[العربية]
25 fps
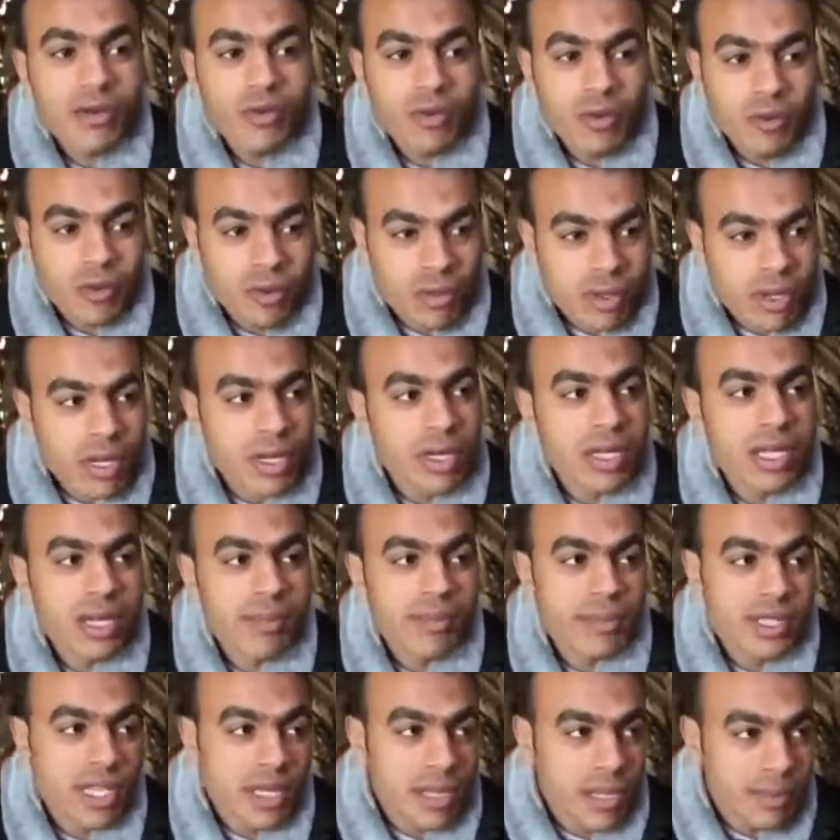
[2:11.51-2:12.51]
الوقايه من
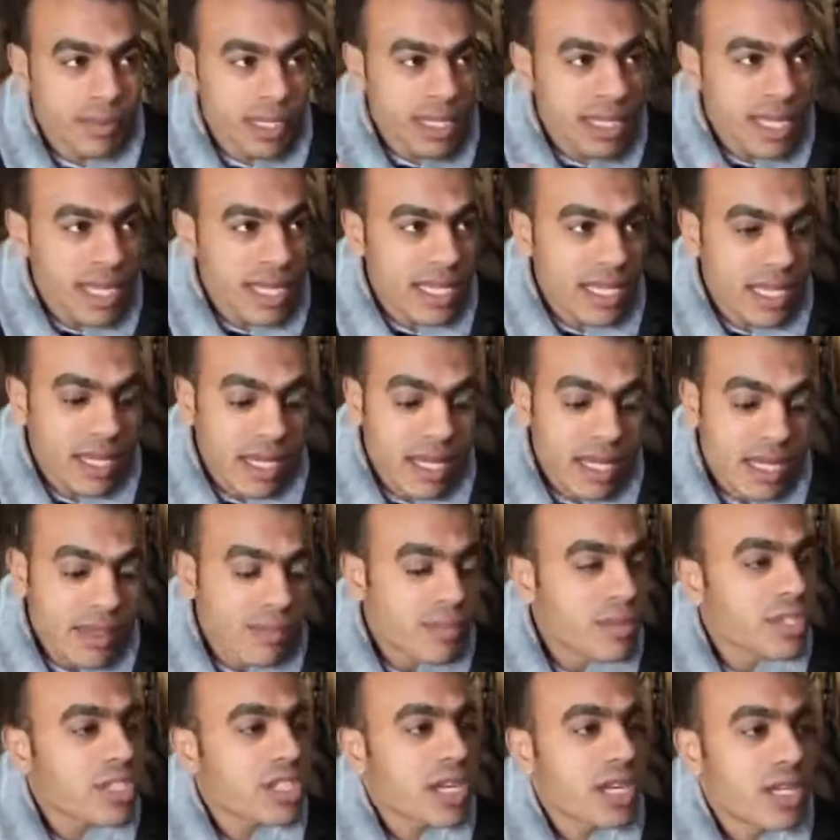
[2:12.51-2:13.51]
البدايه
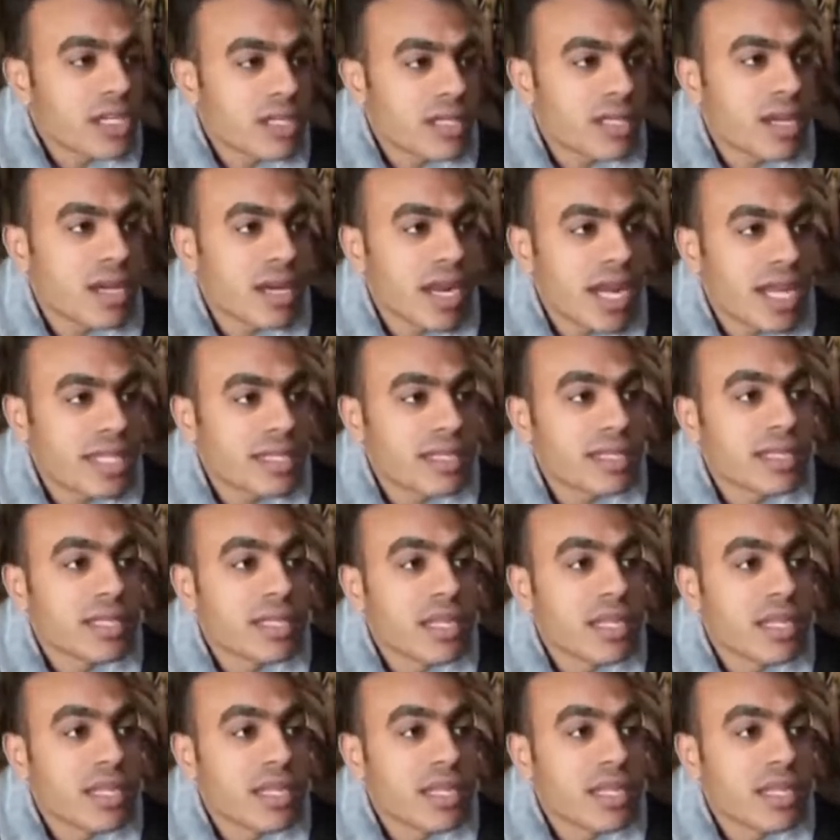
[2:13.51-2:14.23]
مش هيظهر عندي